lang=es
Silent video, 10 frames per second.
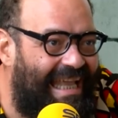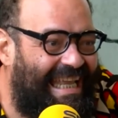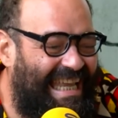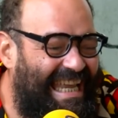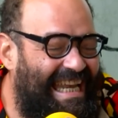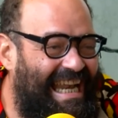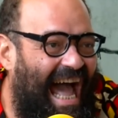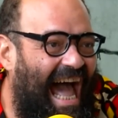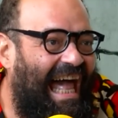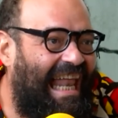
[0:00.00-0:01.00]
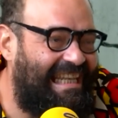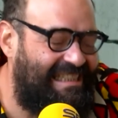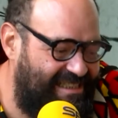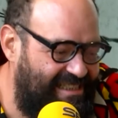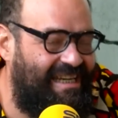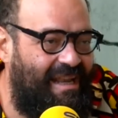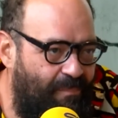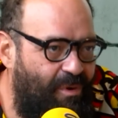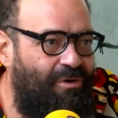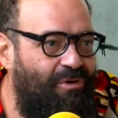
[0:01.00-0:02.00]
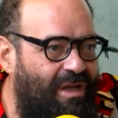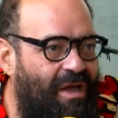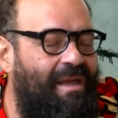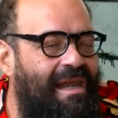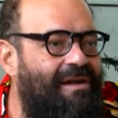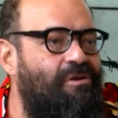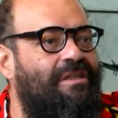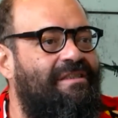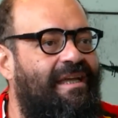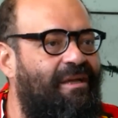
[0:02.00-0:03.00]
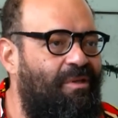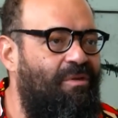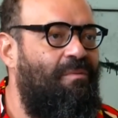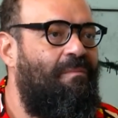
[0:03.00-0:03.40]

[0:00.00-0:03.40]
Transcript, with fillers: y ir al cine porno que había en la glorieta de Quevedo.